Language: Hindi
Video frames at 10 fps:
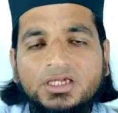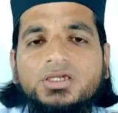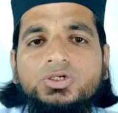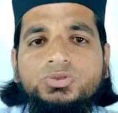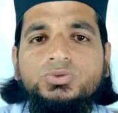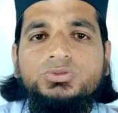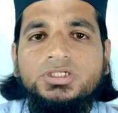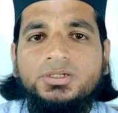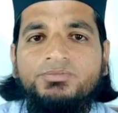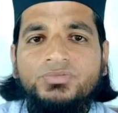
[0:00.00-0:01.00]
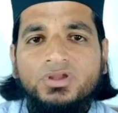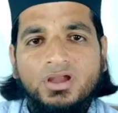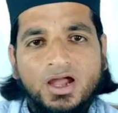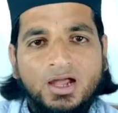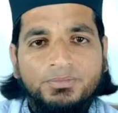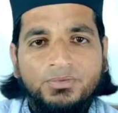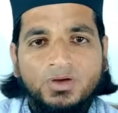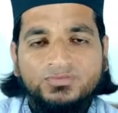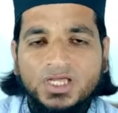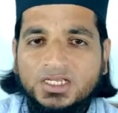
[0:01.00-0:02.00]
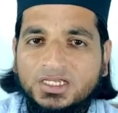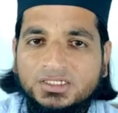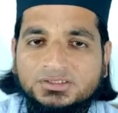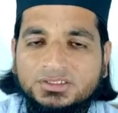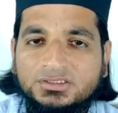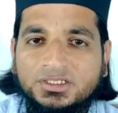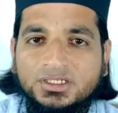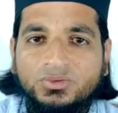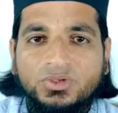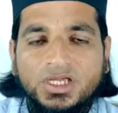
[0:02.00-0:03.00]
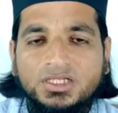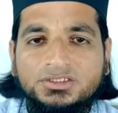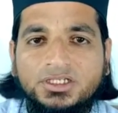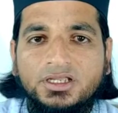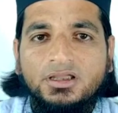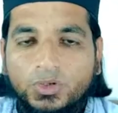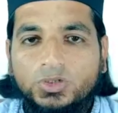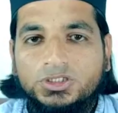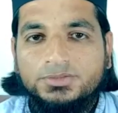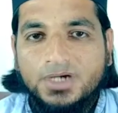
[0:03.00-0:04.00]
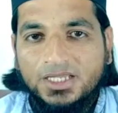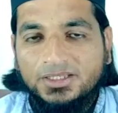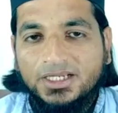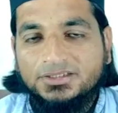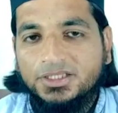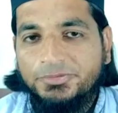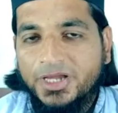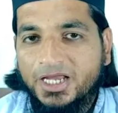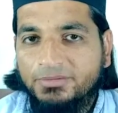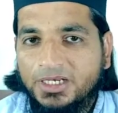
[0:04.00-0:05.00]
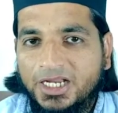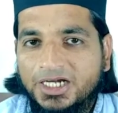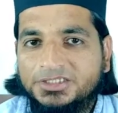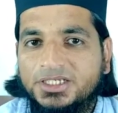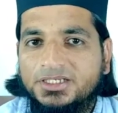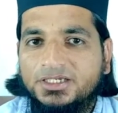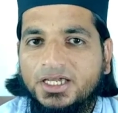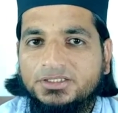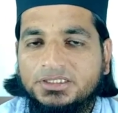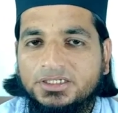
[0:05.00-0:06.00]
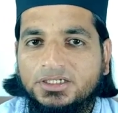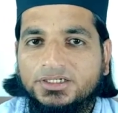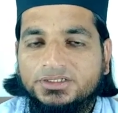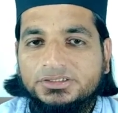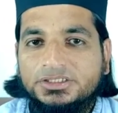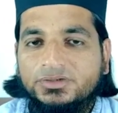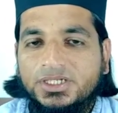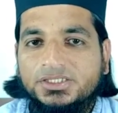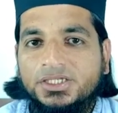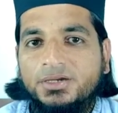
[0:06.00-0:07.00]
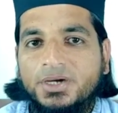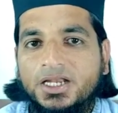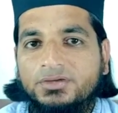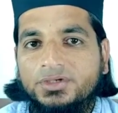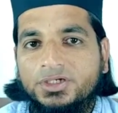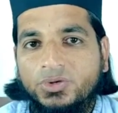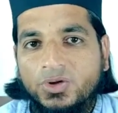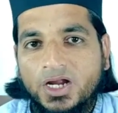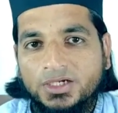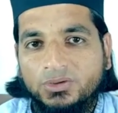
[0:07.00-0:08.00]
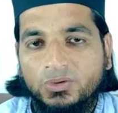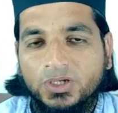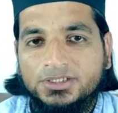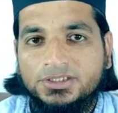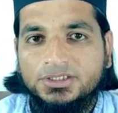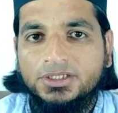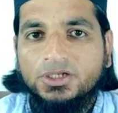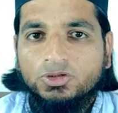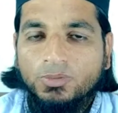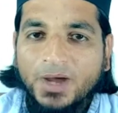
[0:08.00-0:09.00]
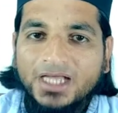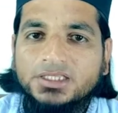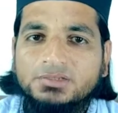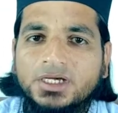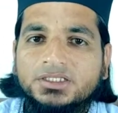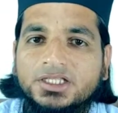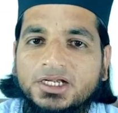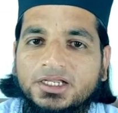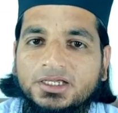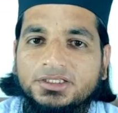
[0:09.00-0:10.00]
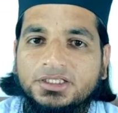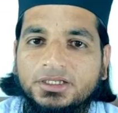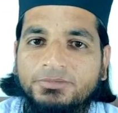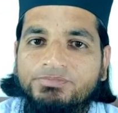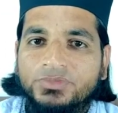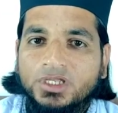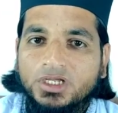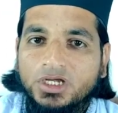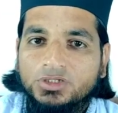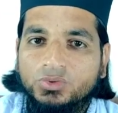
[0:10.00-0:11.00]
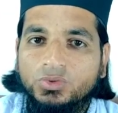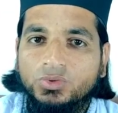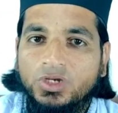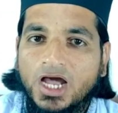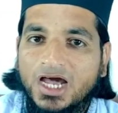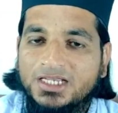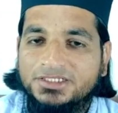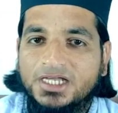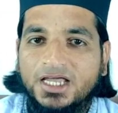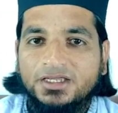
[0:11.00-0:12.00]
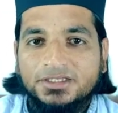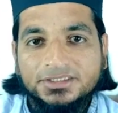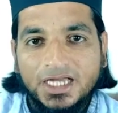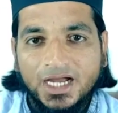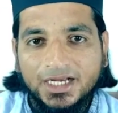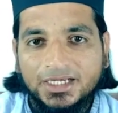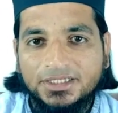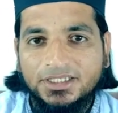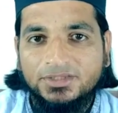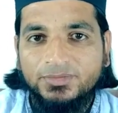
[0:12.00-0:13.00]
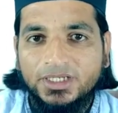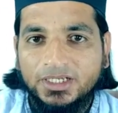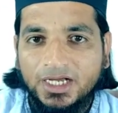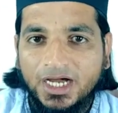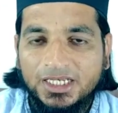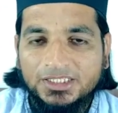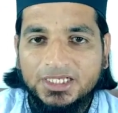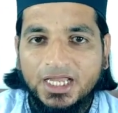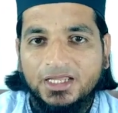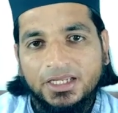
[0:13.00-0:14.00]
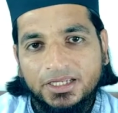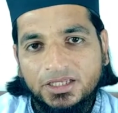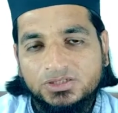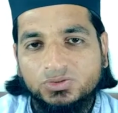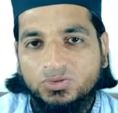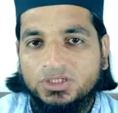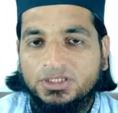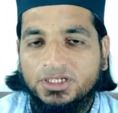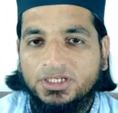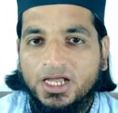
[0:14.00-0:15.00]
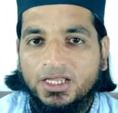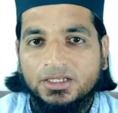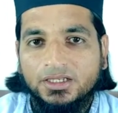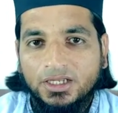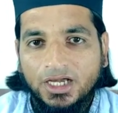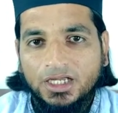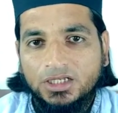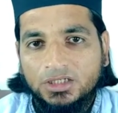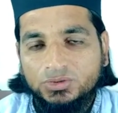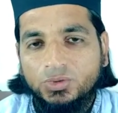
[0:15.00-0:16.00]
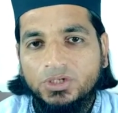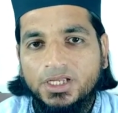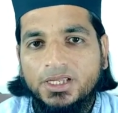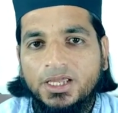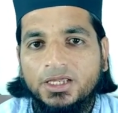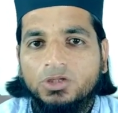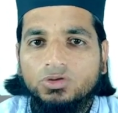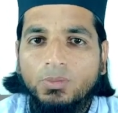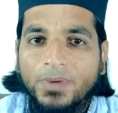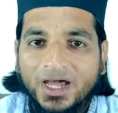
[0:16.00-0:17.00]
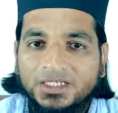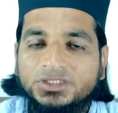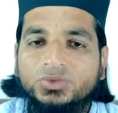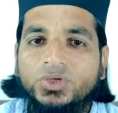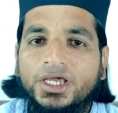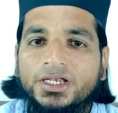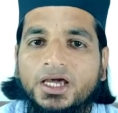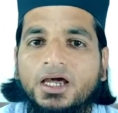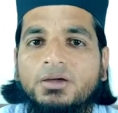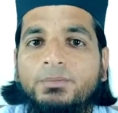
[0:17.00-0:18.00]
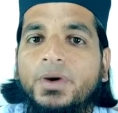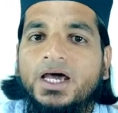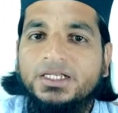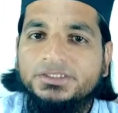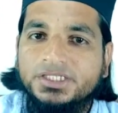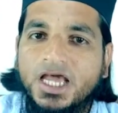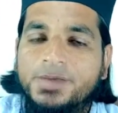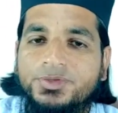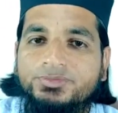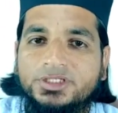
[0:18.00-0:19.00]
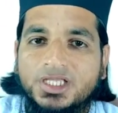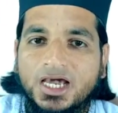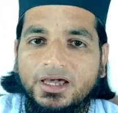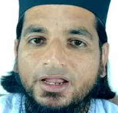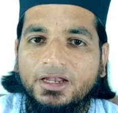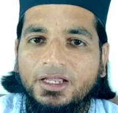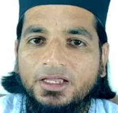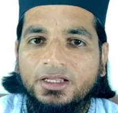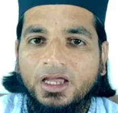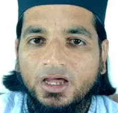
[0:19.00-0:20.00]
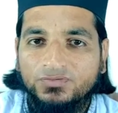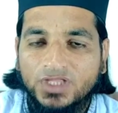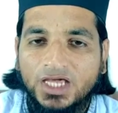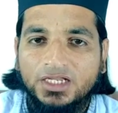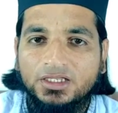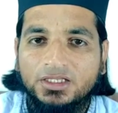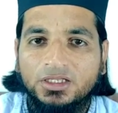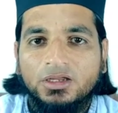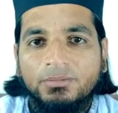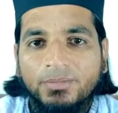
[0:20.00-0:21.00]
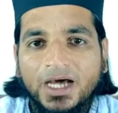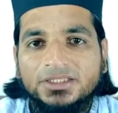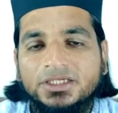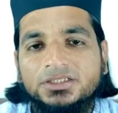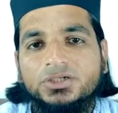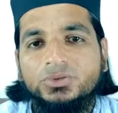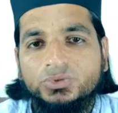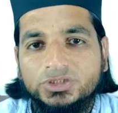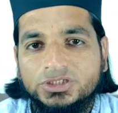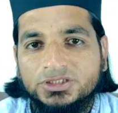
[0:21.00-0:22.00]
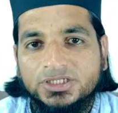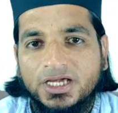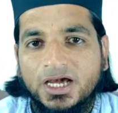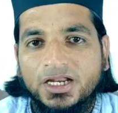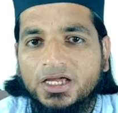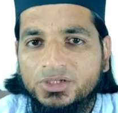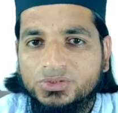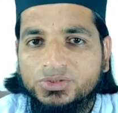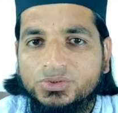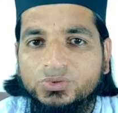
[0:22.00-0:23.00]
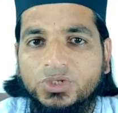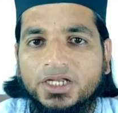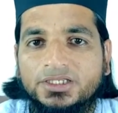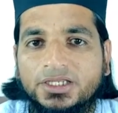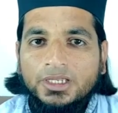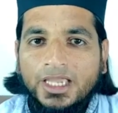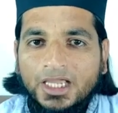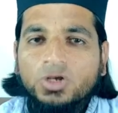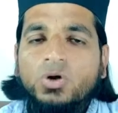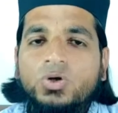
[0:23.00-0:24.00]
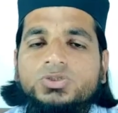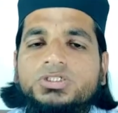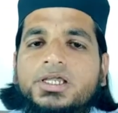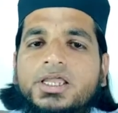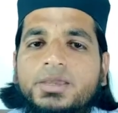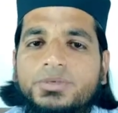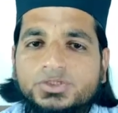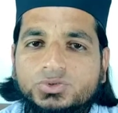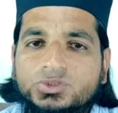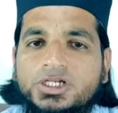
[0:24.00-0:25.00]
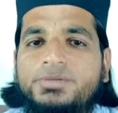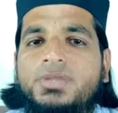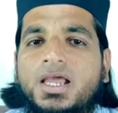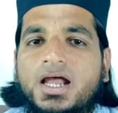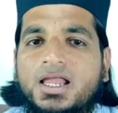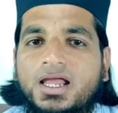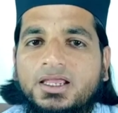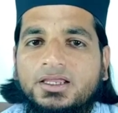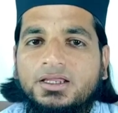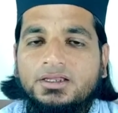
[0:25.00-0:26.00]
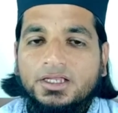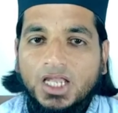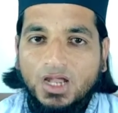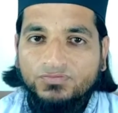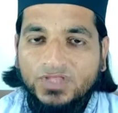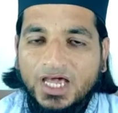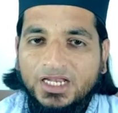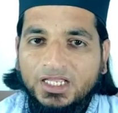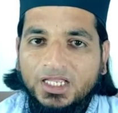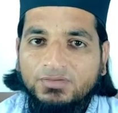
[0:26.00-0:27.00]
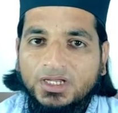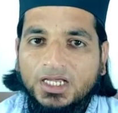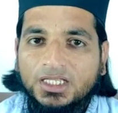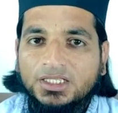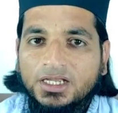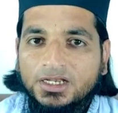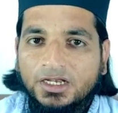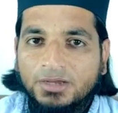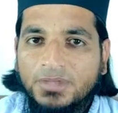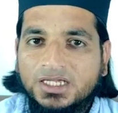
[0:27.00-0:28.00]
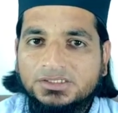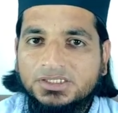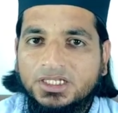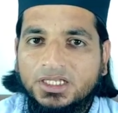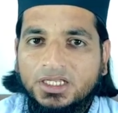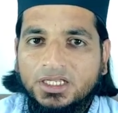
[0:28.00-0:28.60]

एक ही खजूर से आप अफतारी कर सकते हैं कोई हर्ज नहीं है बहुत ही माजरात दरमियान में लाइट चली गई थी जिसकी वजह से हमारी वीडियो कट हो गई थी तो बात हम आप कर रहे थे कि खजूर खा ली जाए ताक अदद में खा ली जाए ये सुन्नत तरीका है अगर खजूर नहीं है तो पानी तो है ना पानी से आप इब्तदा कर लें अफतारी की बाद के अंदर दूसरी चीजें खाना शुरू कर दें कई लोगों से ये भी सुनने में आया है कि अफतारी के वक़्त नमक से